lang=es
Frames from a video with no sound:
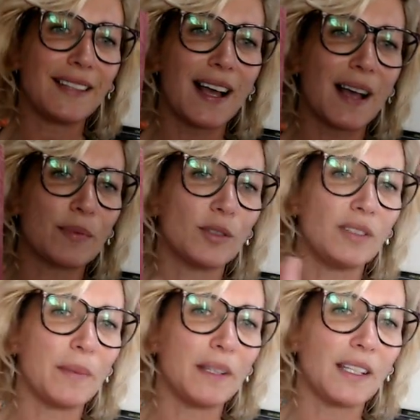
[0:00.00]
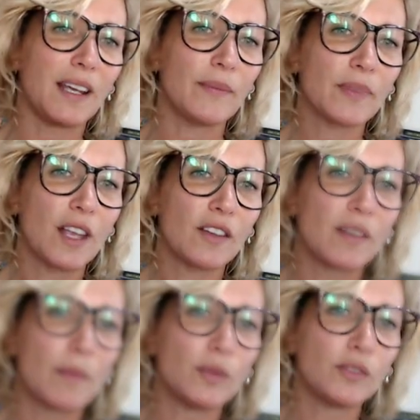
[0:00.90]
absolutamente o
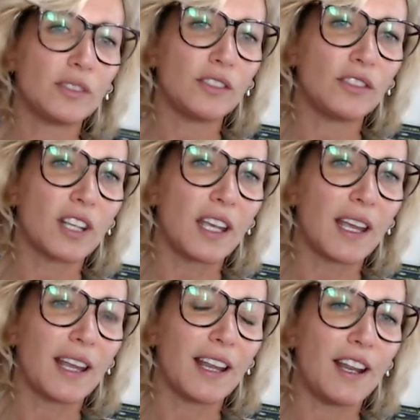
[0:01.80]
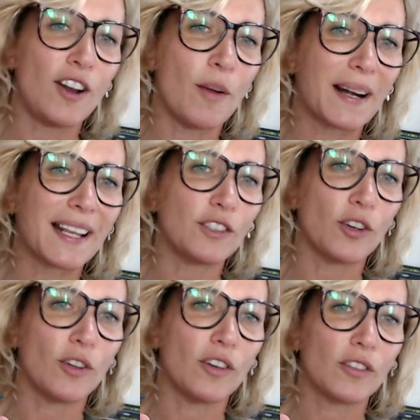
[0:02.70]
sea, me gustó tanto que lo marqué
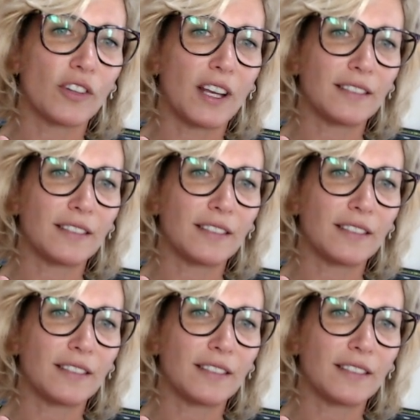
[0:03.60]
todo, o sea,